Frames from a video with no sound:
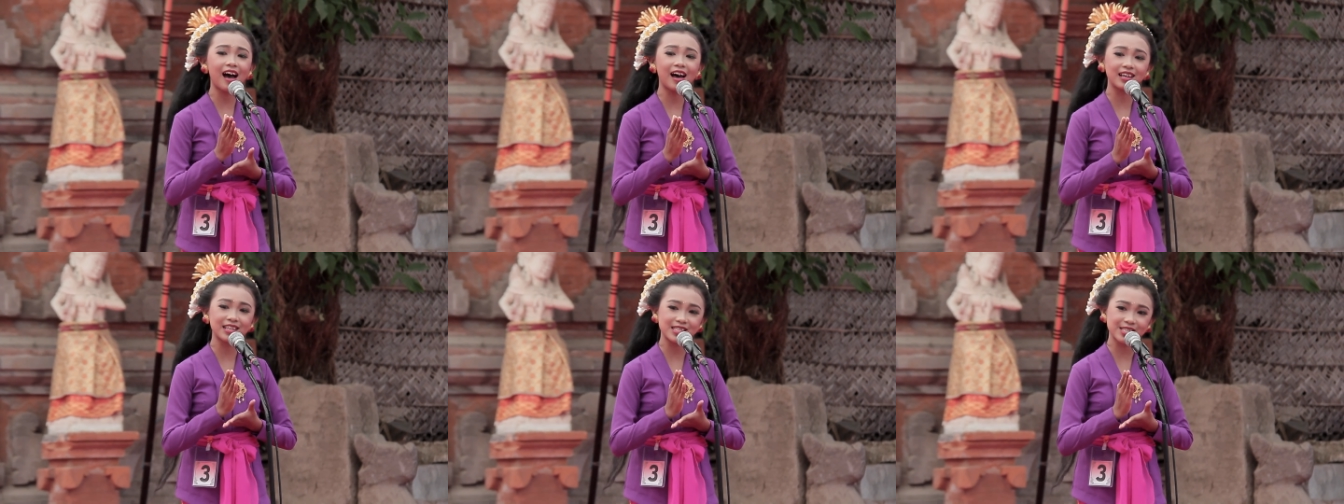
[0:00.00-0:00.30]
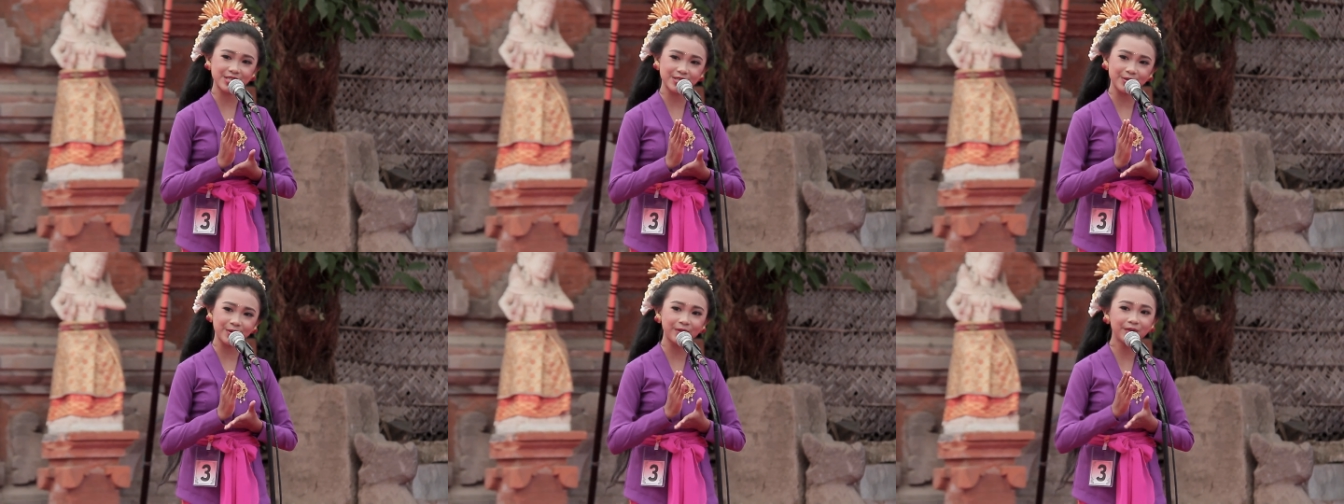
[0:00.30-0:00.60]

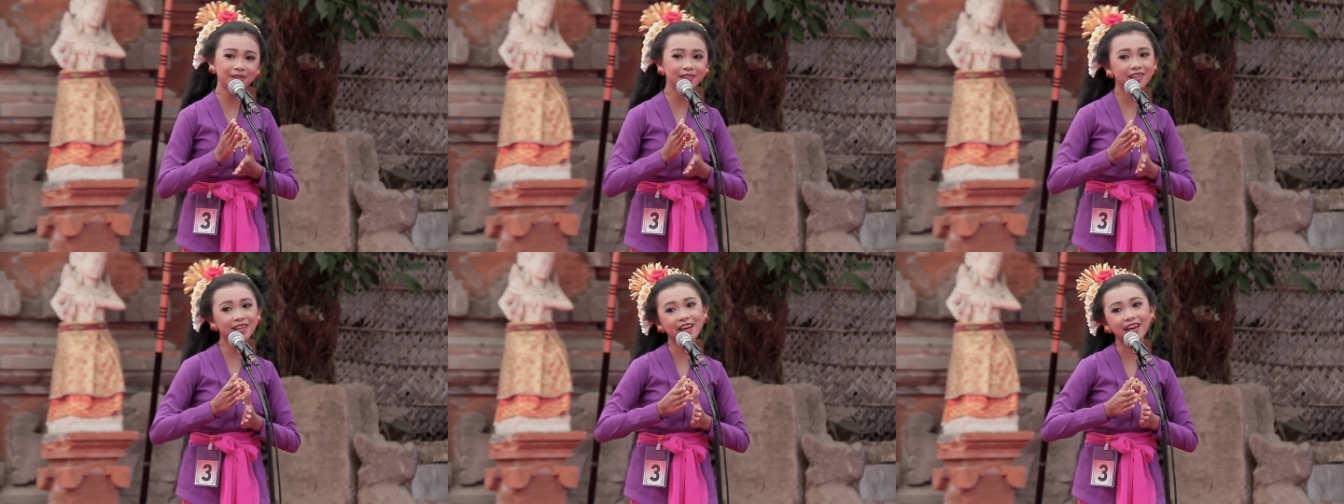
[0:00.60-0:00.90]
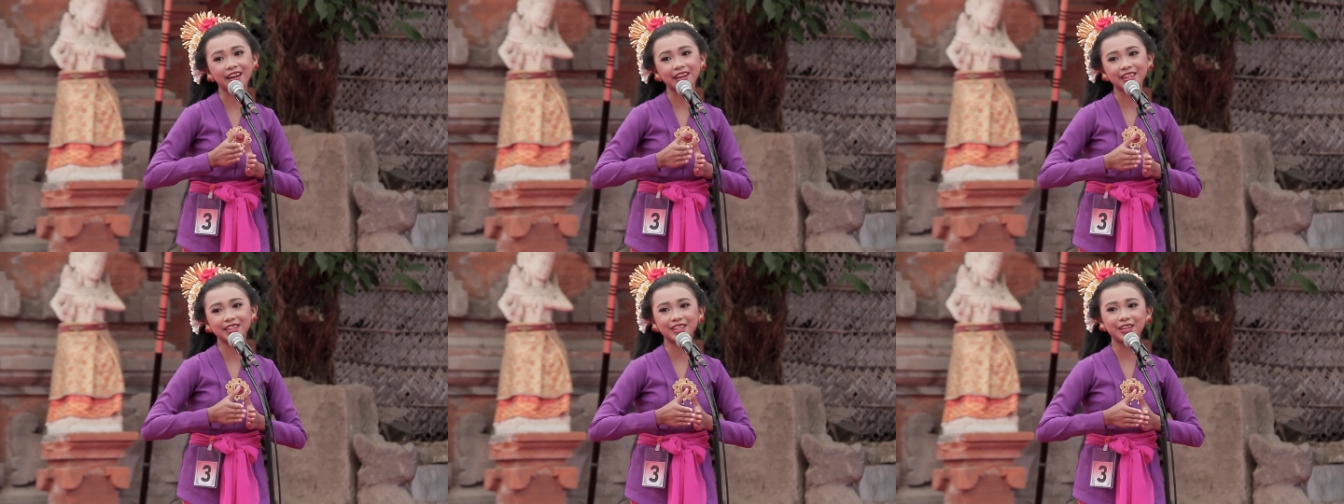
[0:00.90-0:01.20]
asung
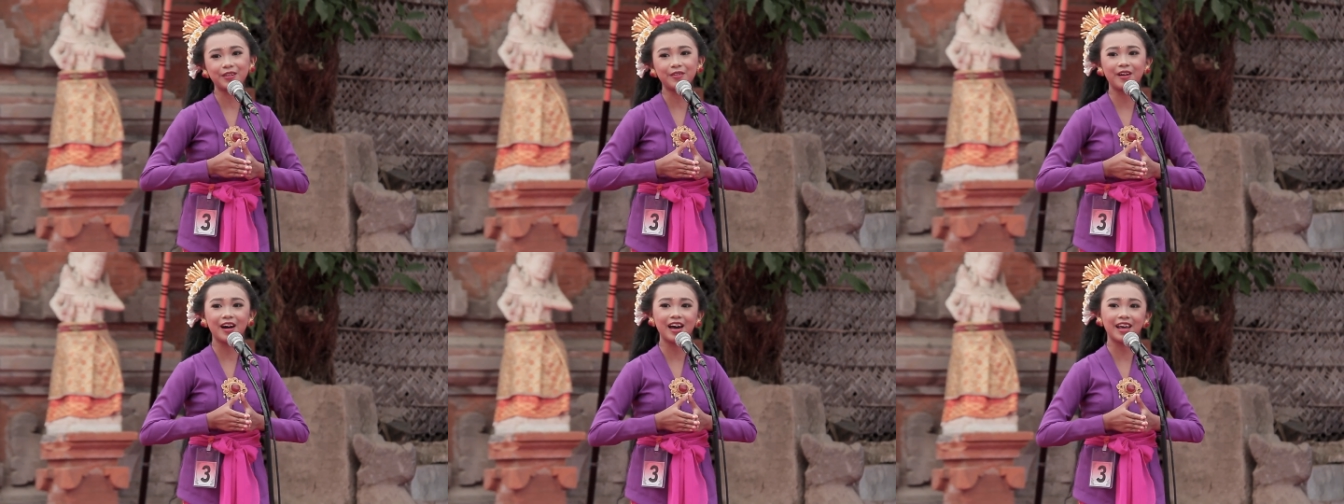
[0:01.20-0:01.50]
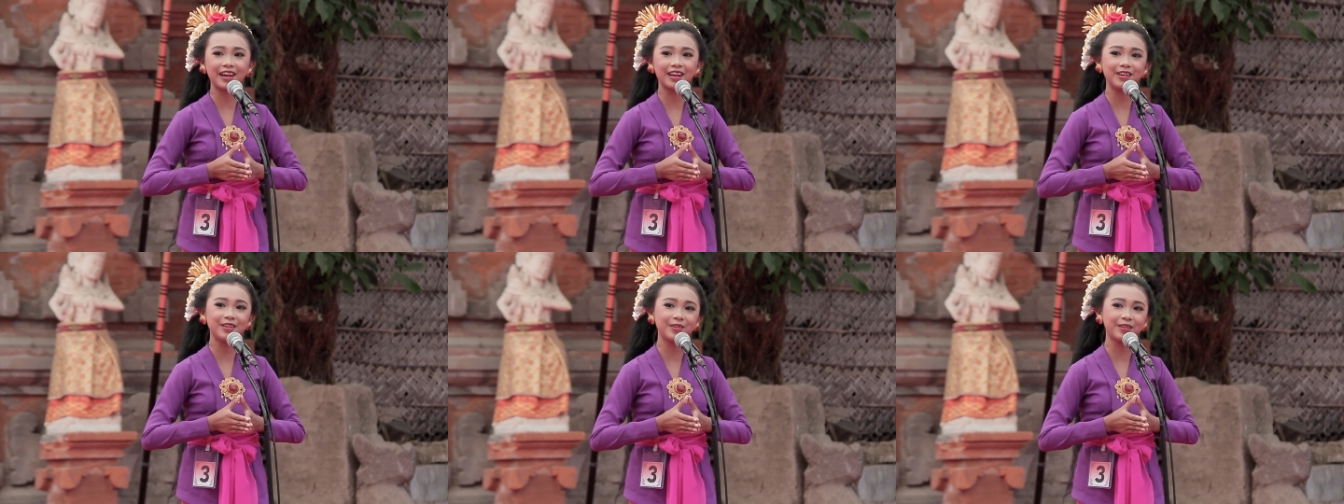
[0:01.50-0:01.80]
tertawa
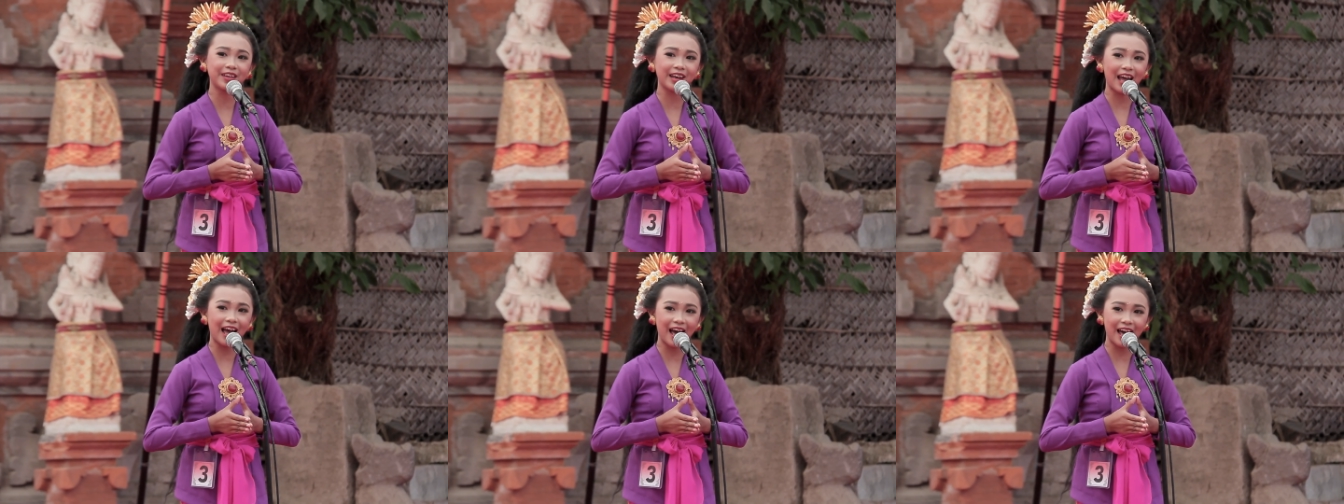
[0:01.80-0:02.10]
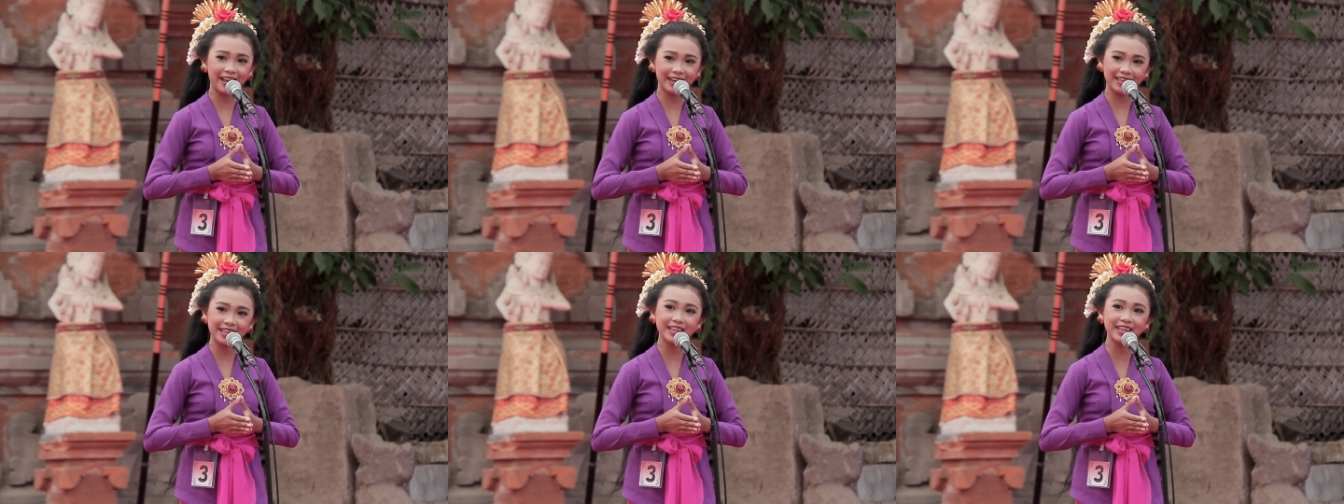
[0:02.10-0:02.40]

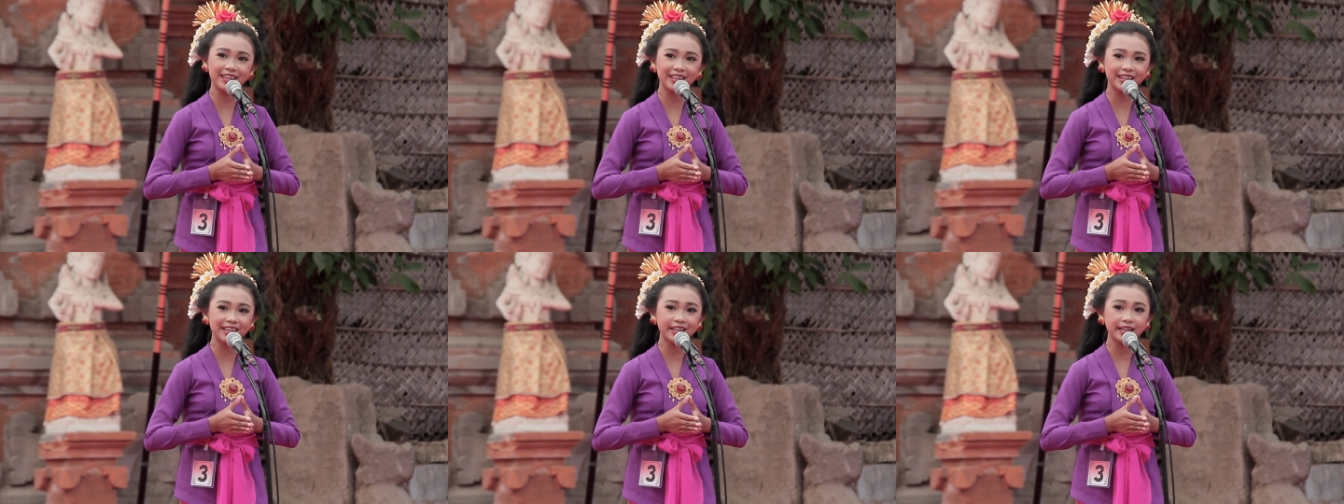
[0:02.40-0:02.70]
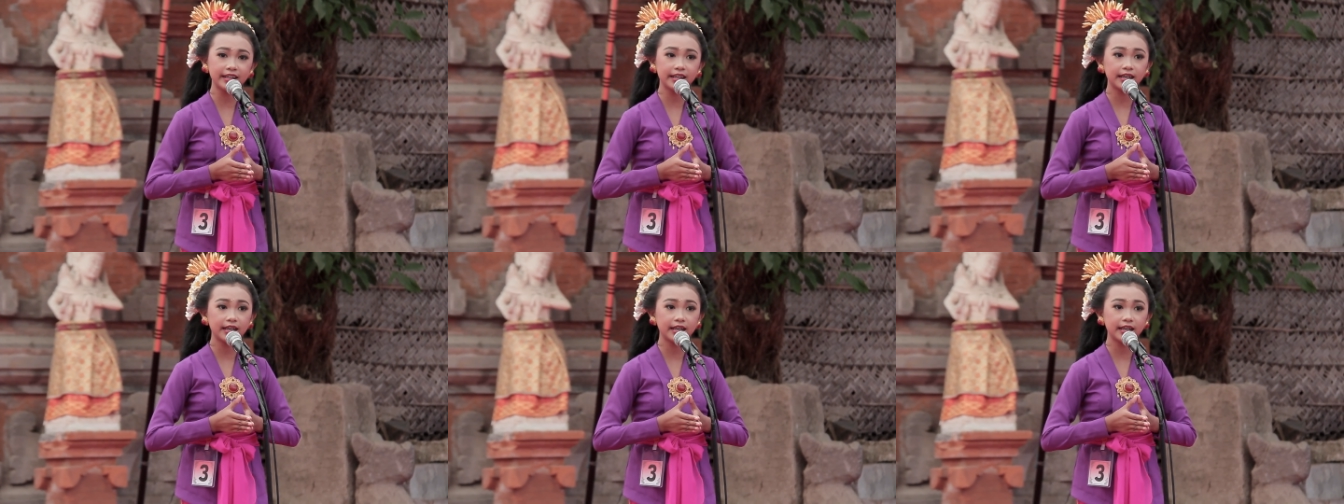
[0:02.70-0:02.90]
renugrahan ide.